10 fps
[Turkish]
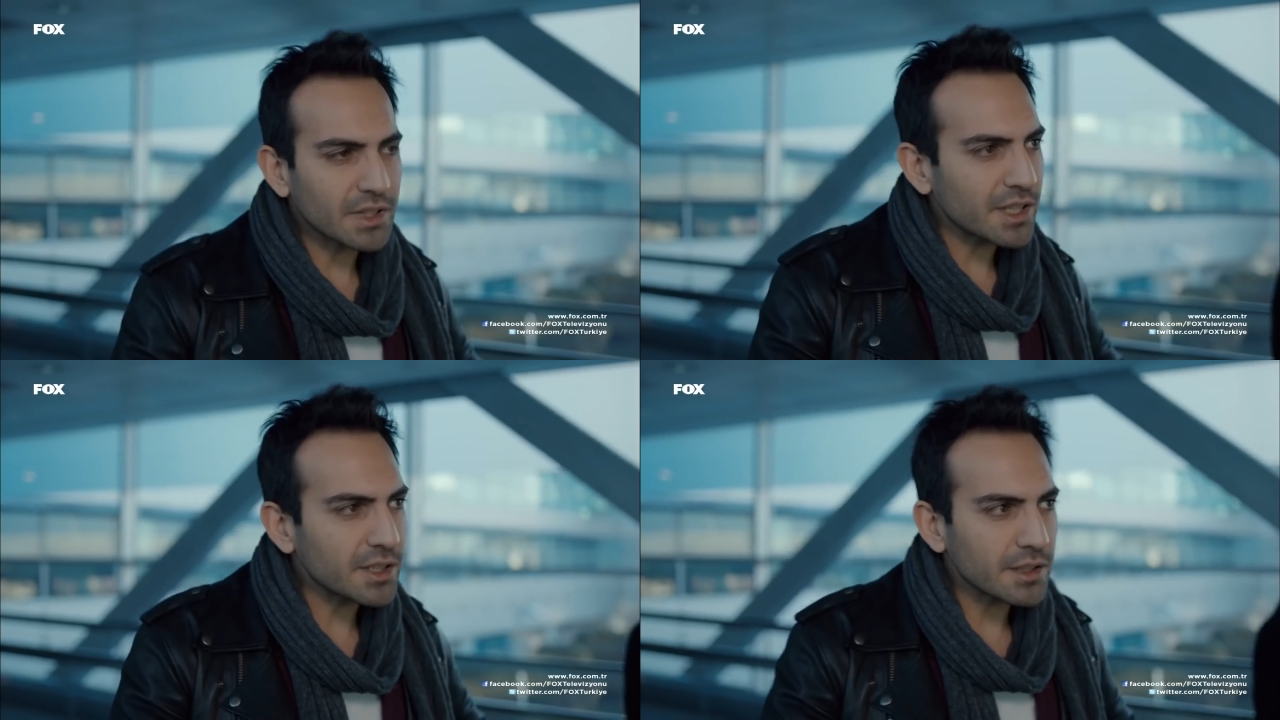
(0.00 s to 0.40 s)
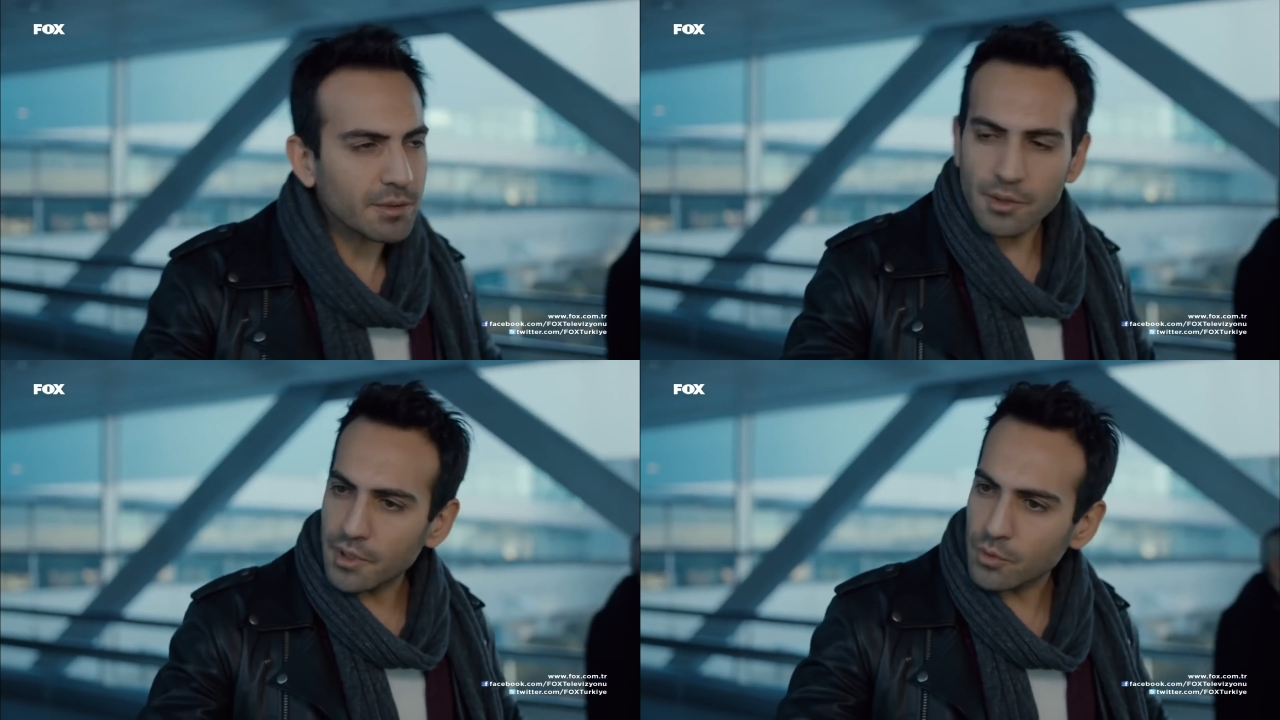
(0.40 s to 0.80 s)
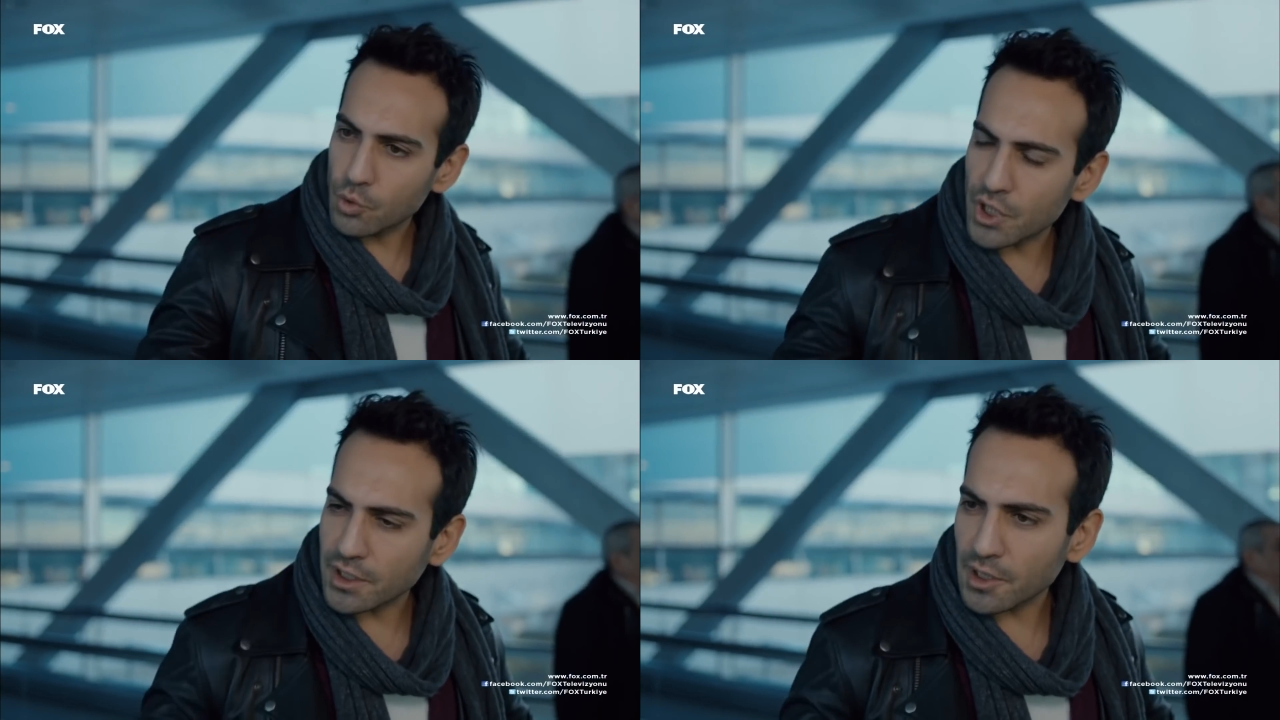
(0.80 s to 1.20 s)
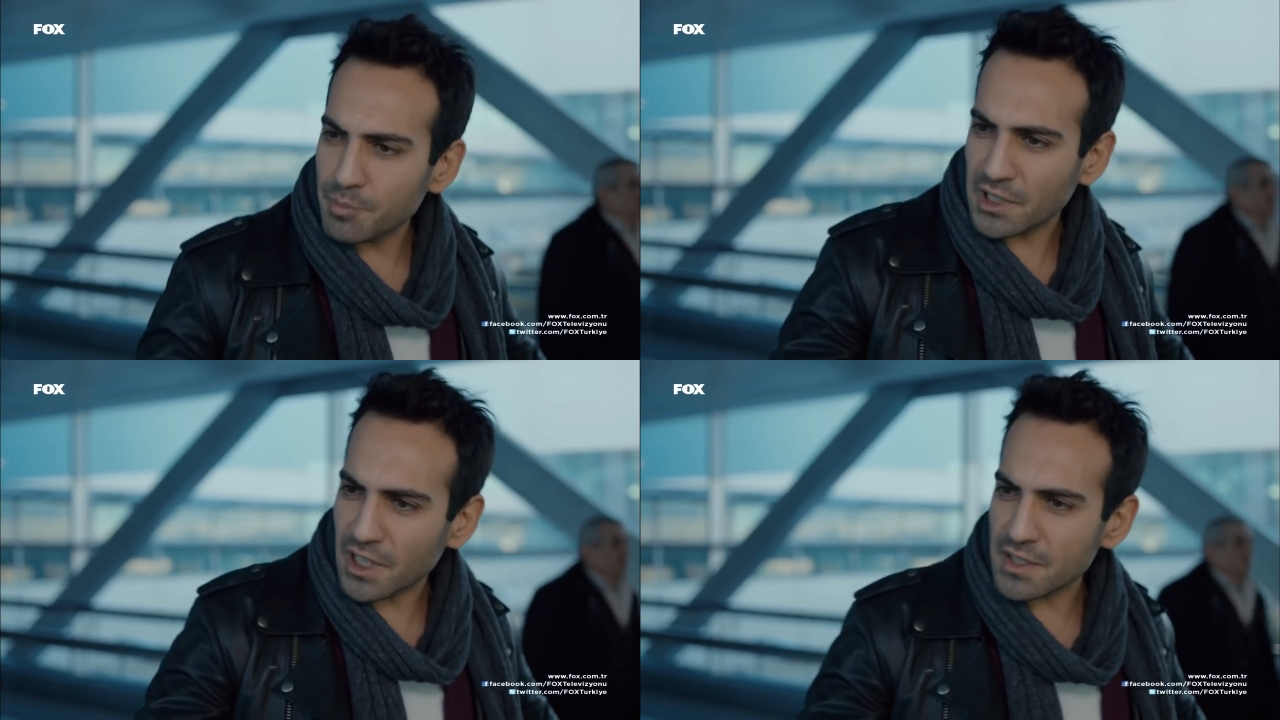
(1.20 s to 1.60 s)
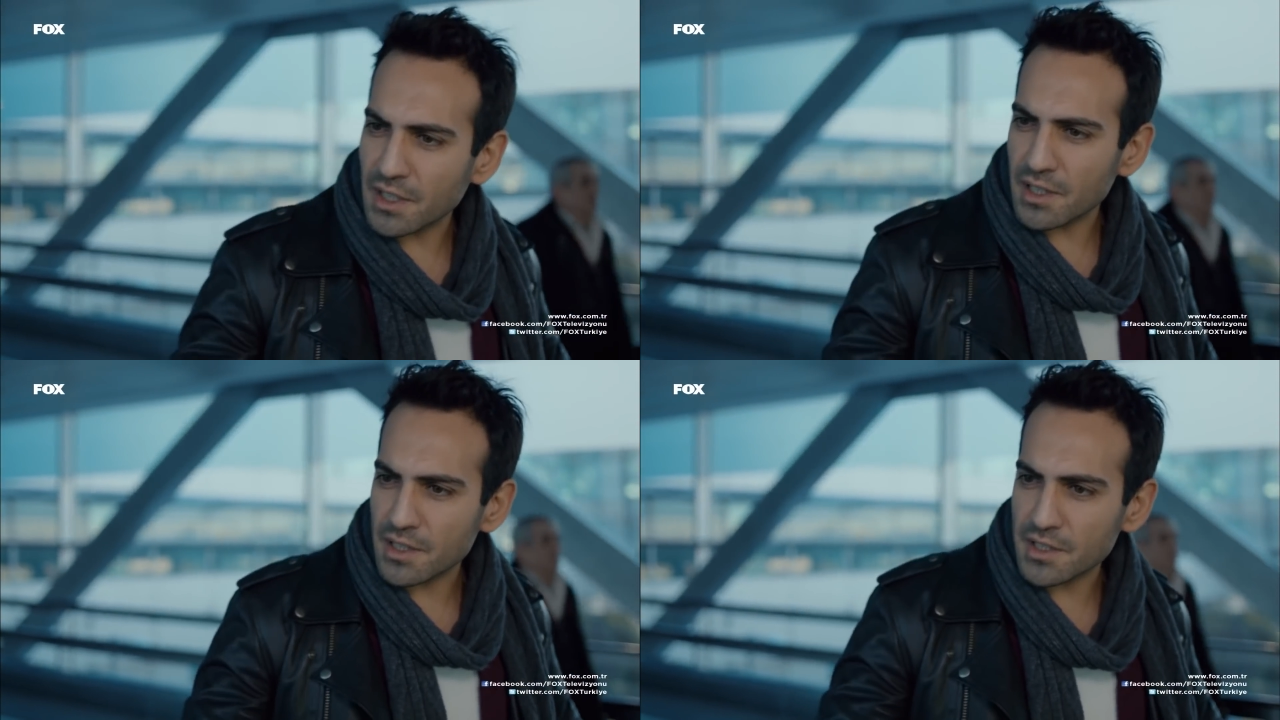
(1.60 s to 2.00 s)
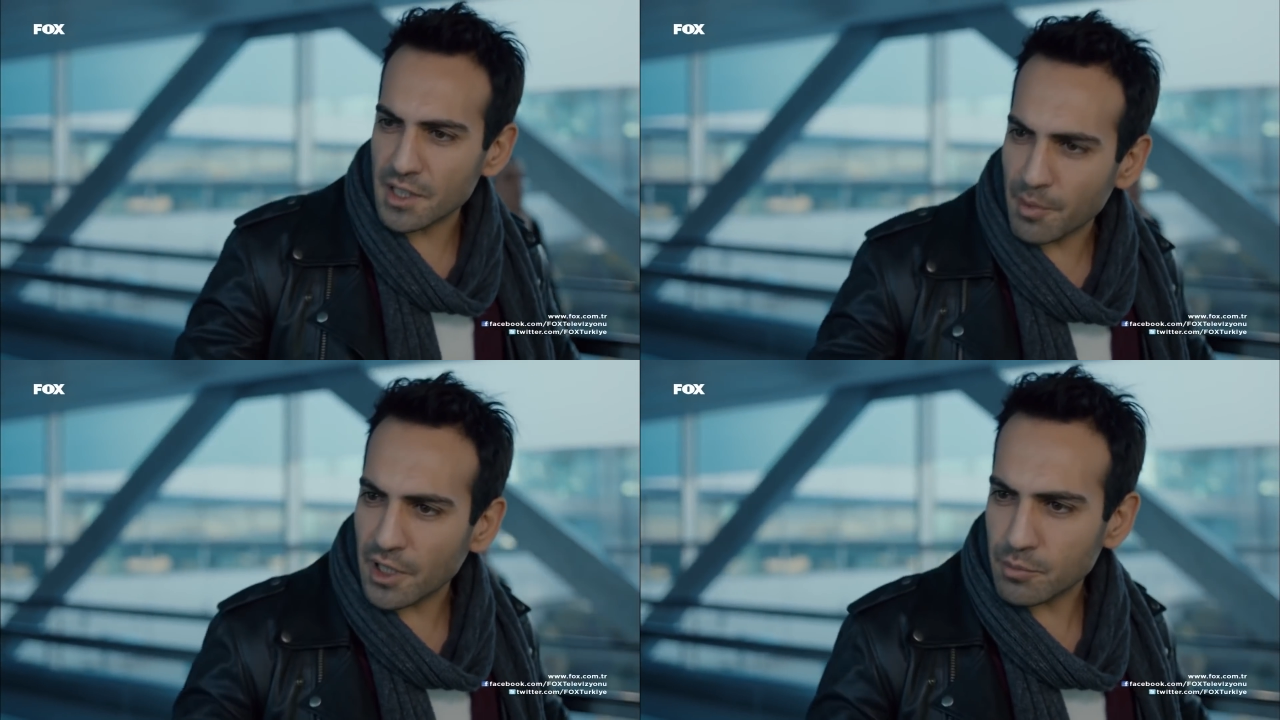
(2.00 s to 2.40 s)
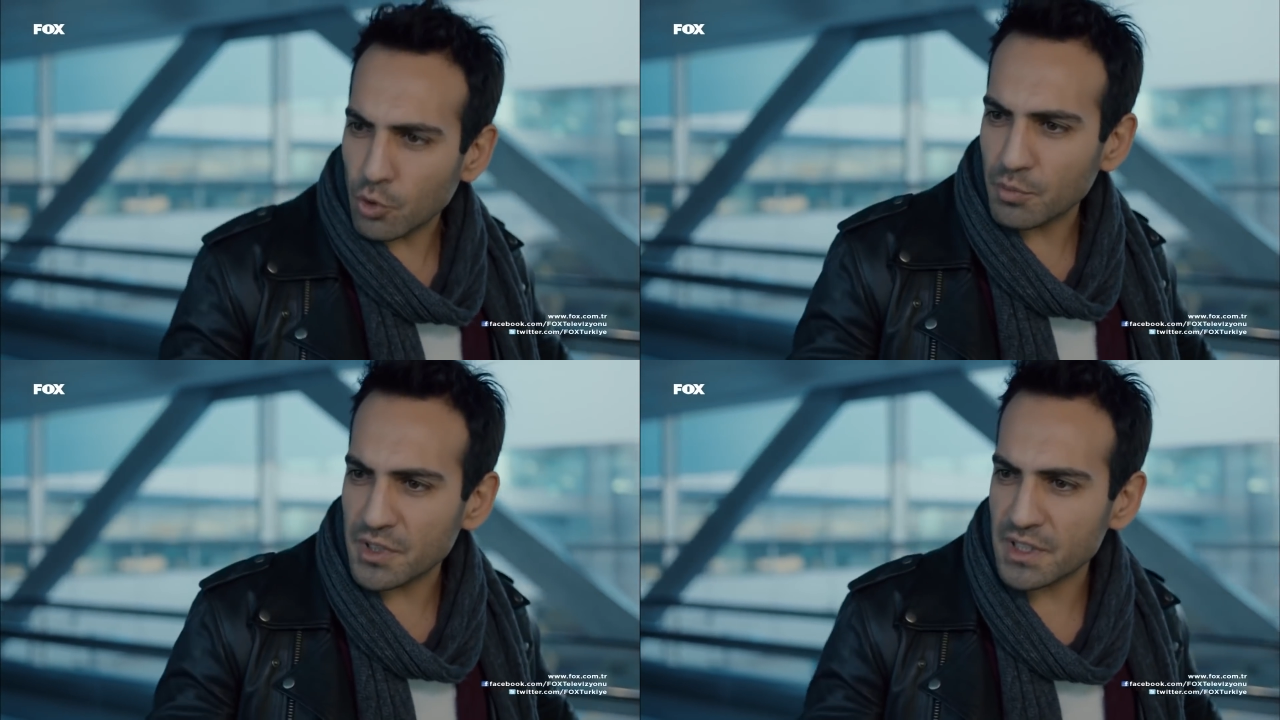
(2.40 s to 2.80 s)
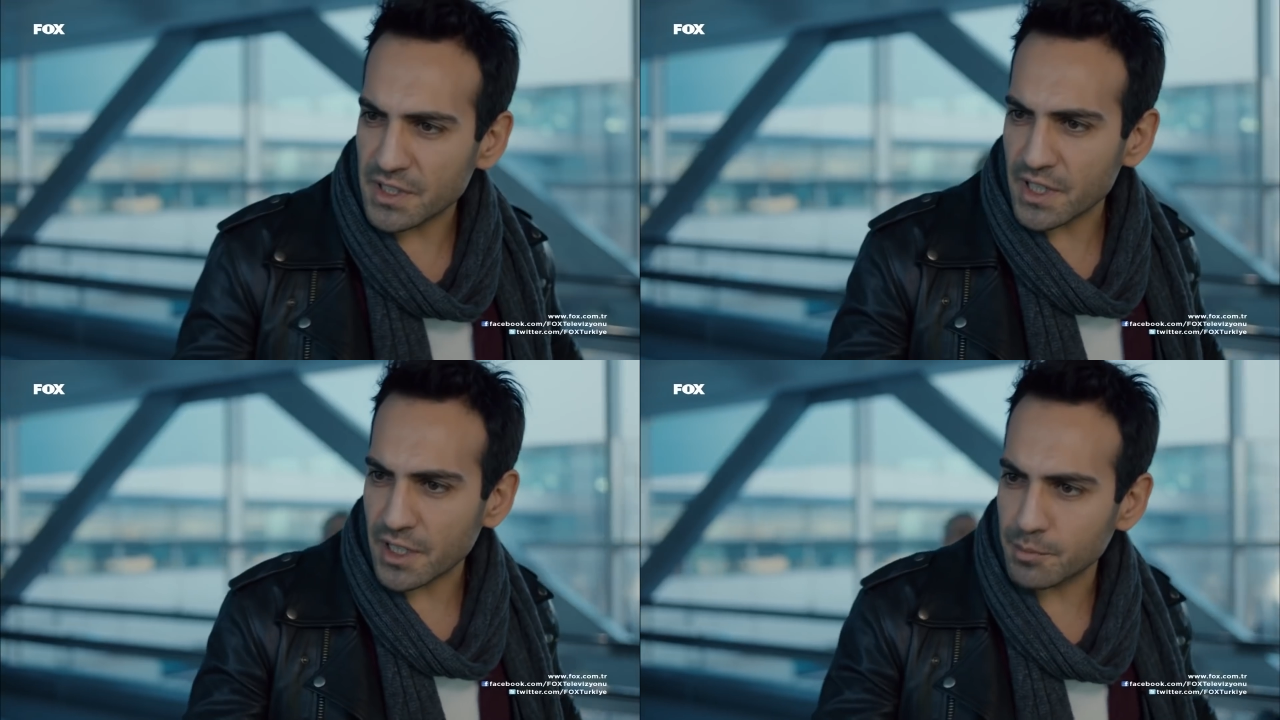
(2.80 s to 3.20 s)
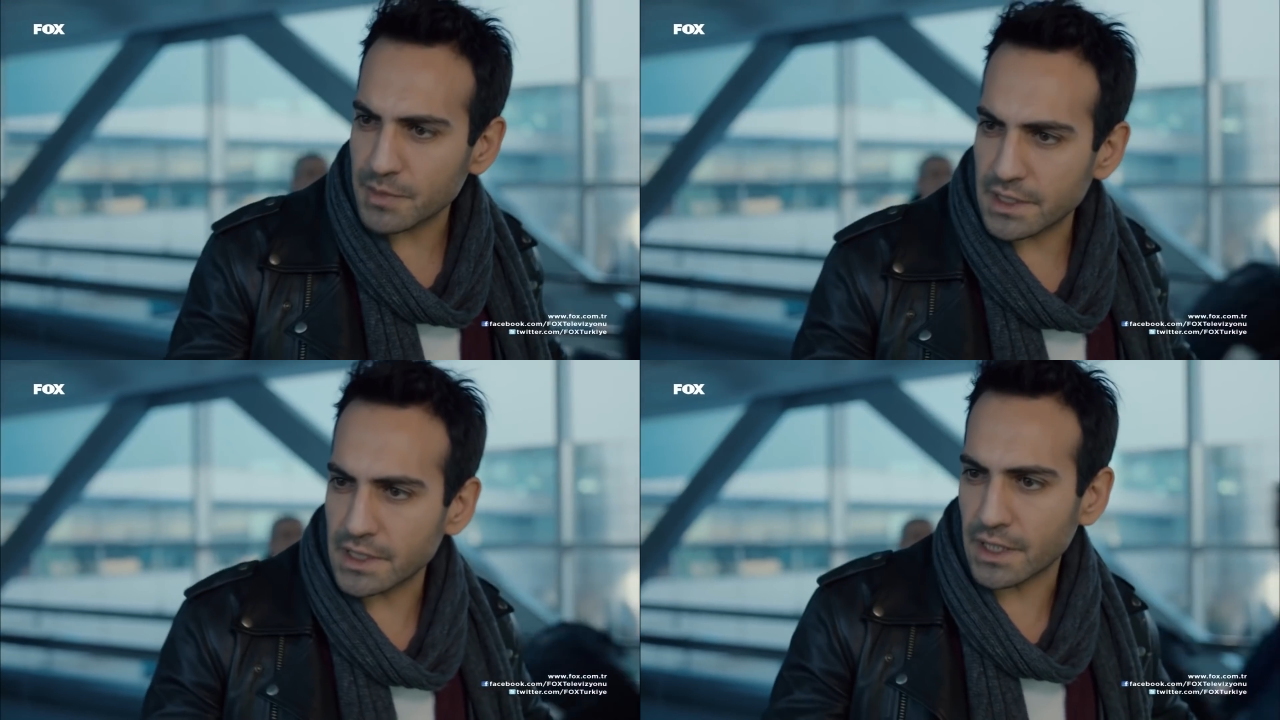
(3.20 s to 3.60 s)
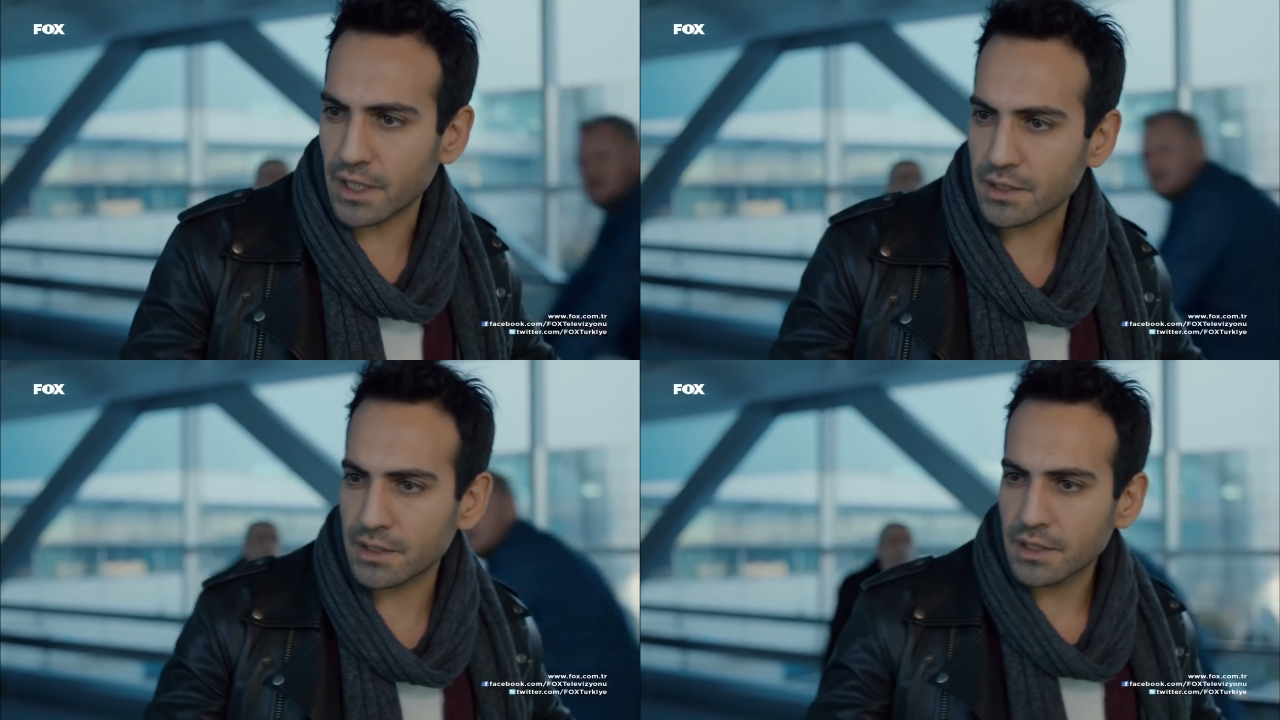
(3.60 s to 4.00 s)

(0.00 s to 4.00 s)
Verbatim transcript: Yani e, uçakta biraz daha zamanım olmasını isterdim dedin ya.